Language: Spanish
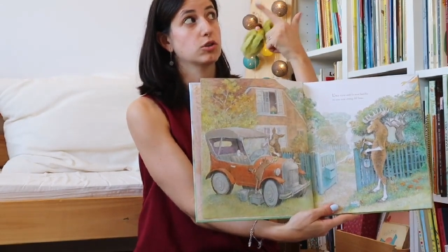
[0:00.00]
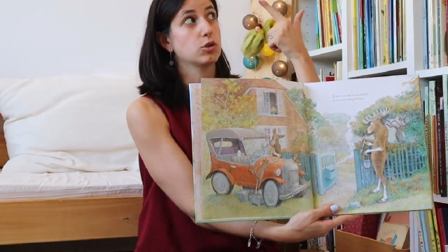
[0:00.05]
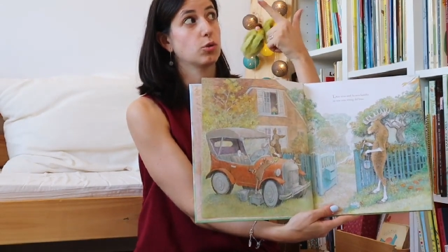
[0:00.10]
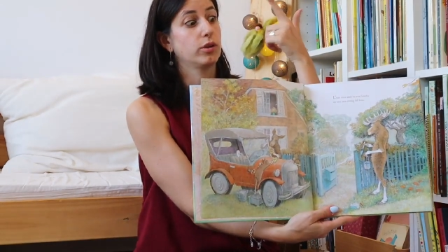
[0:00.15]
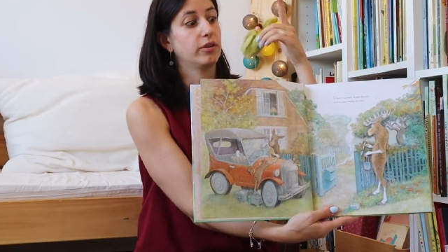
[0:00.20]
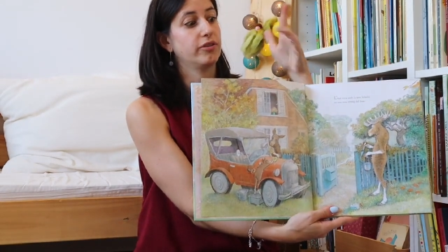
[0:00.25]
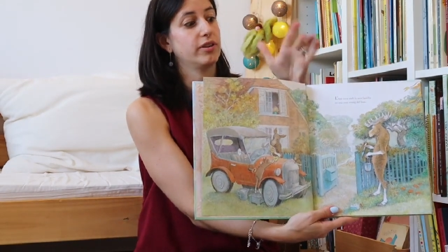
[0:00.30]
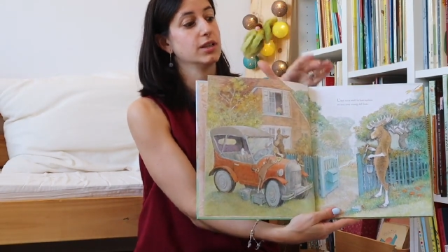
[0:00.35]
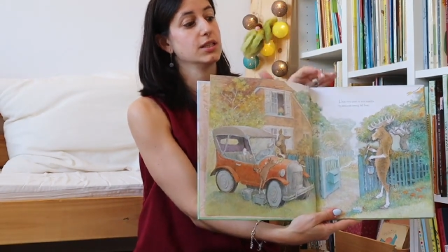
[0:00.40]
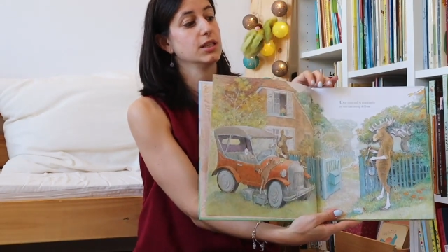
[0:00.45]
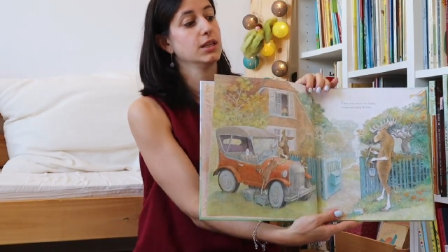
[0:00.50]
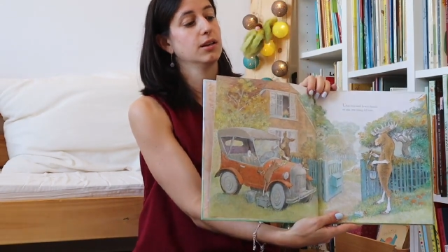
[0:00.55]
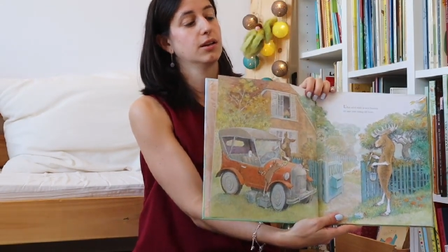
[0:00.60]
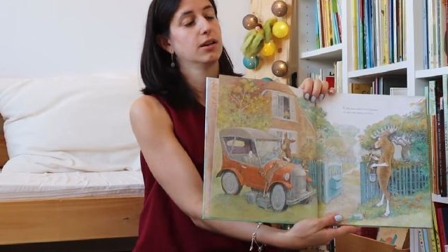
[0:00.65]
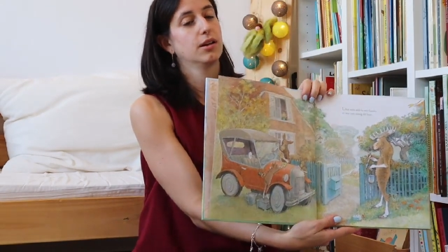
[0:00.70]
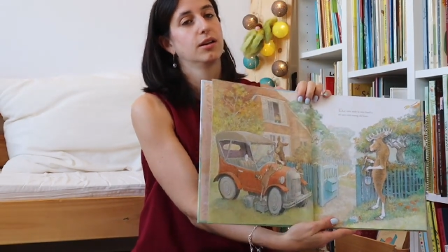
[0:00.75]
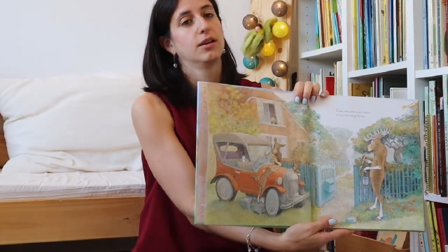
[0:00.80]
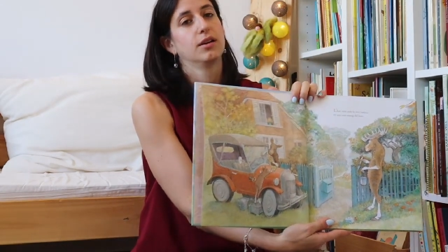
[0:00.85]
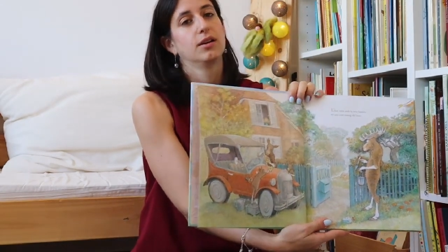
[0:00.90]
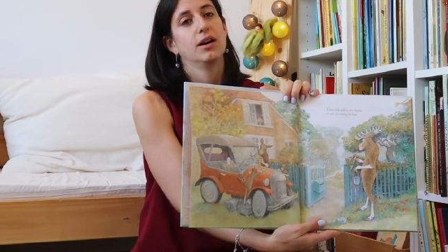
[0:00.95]
la segunda frase,
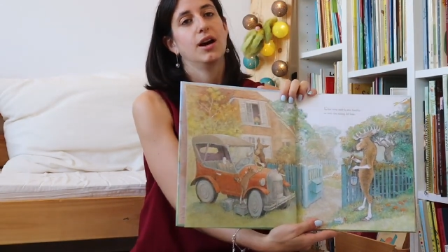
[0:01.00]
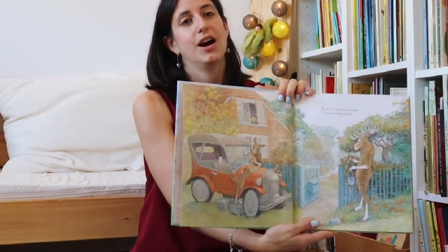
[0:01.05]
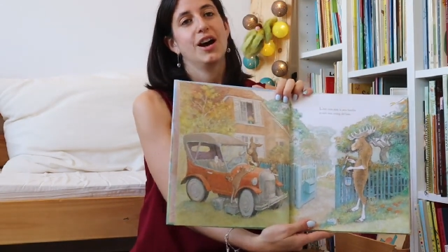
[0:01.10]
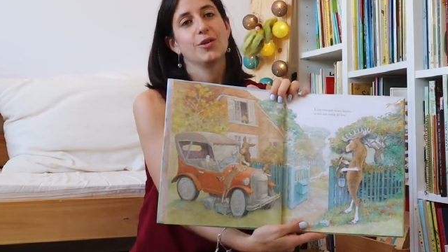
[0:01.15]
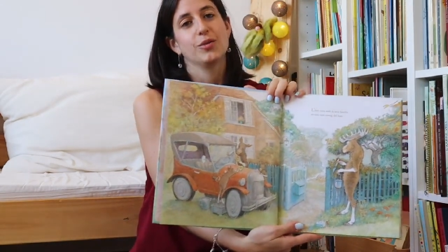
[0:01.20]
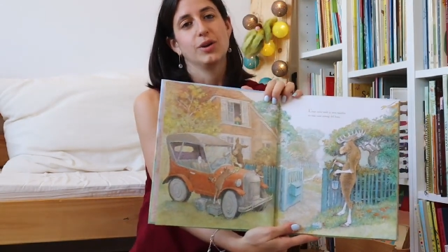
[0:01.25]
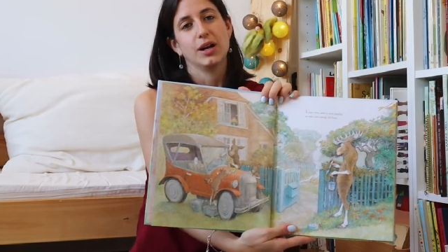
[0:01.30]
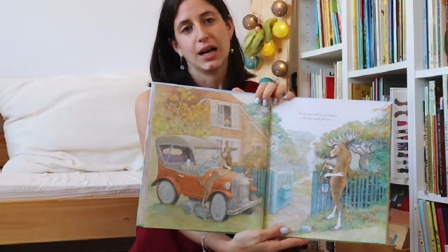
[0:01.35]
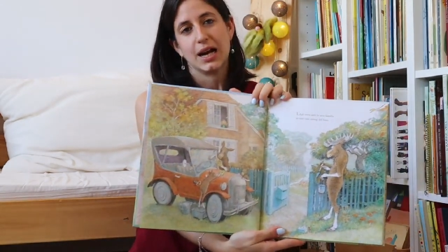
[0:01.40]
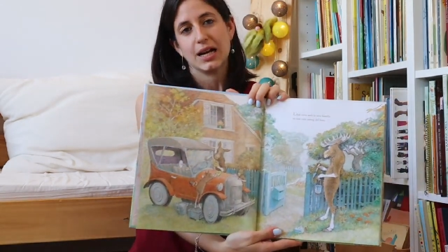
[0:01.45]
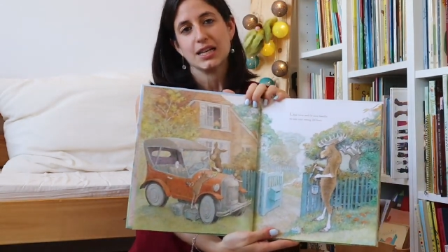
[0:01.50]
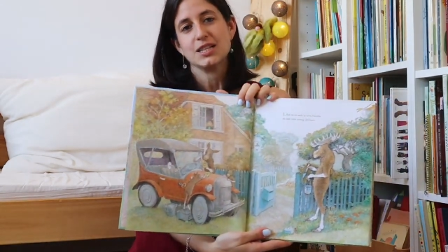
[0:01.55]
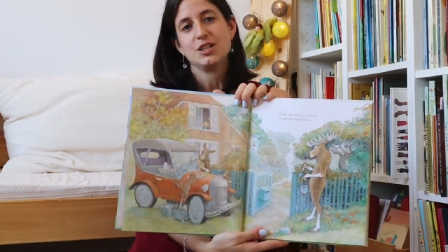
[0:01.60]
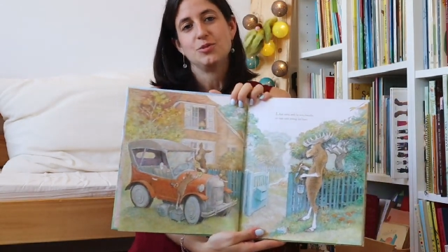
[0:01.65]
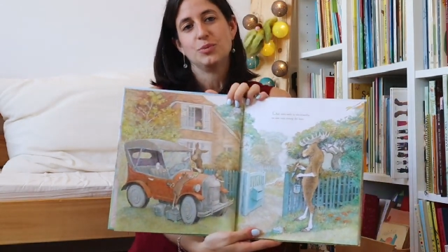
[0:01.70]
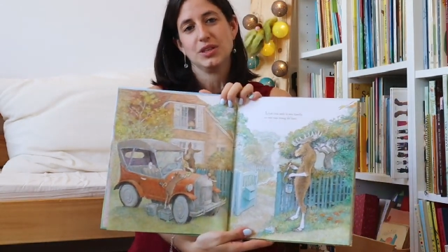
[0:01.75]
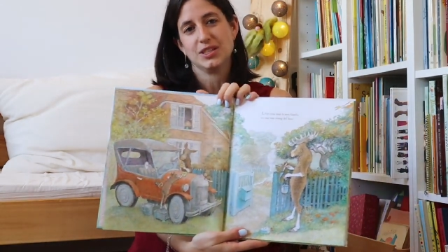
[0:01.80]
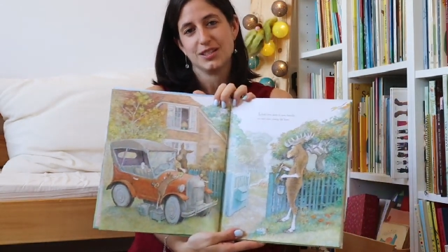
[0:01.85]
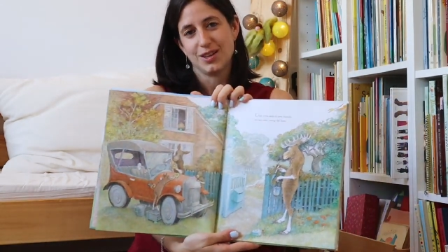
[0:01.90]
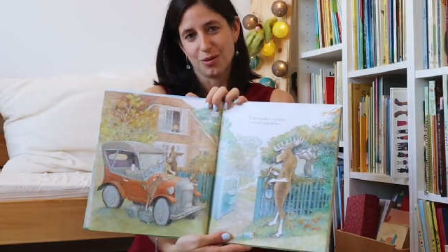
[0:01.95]
en una casa
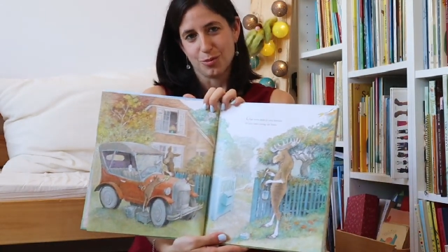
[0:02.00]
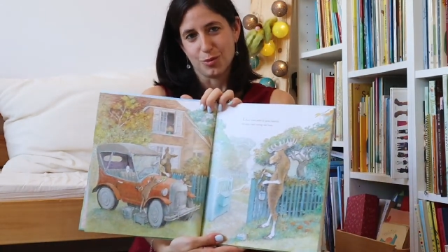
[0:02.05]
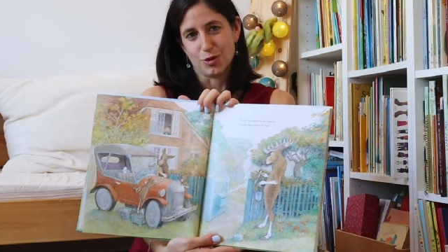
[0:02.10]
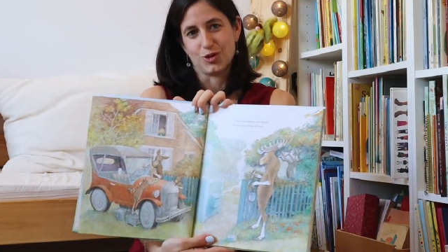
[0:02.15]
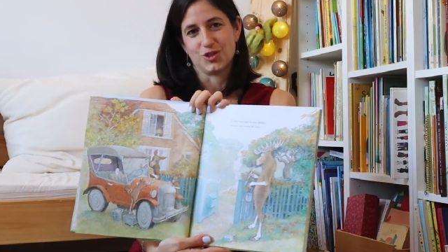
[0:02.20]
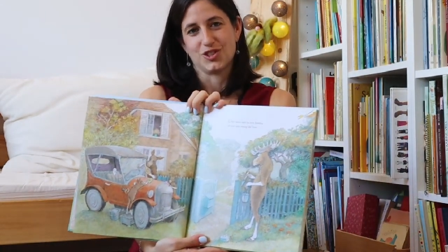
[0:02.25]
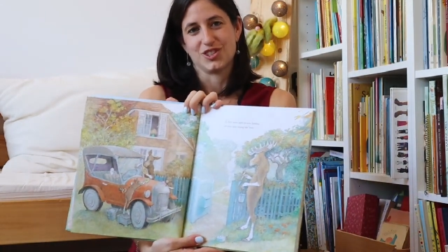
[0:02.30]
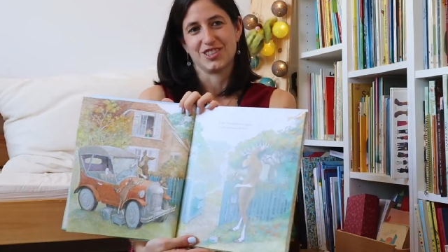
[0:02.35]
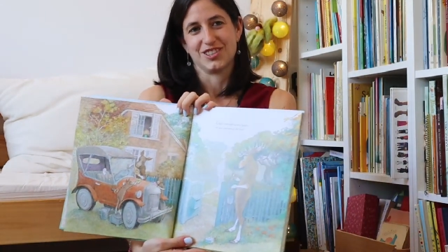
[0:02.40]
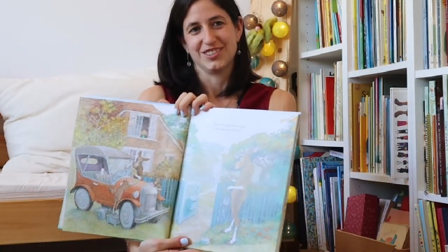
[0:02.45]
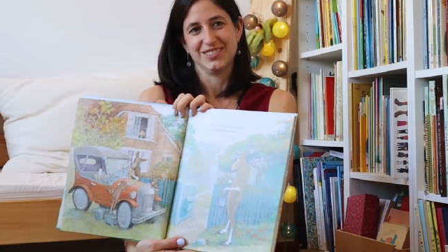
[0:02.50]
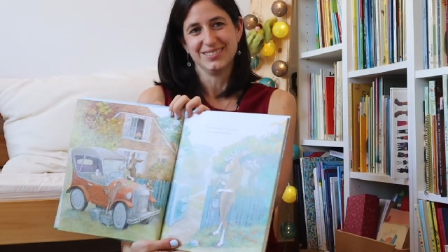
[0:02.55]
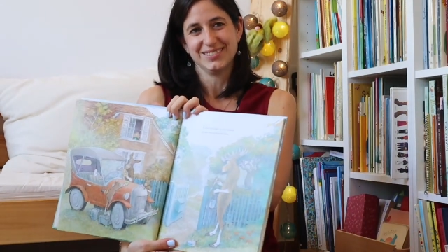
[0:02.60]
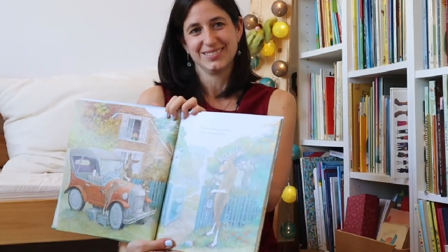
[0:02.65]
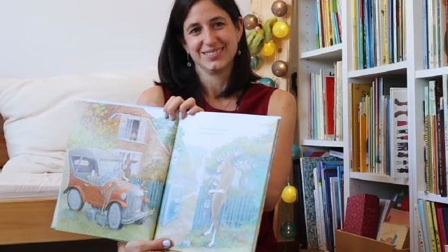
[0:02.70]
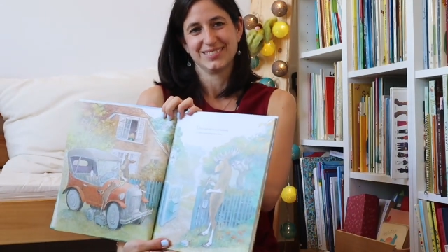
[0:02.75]
al mig del bosc.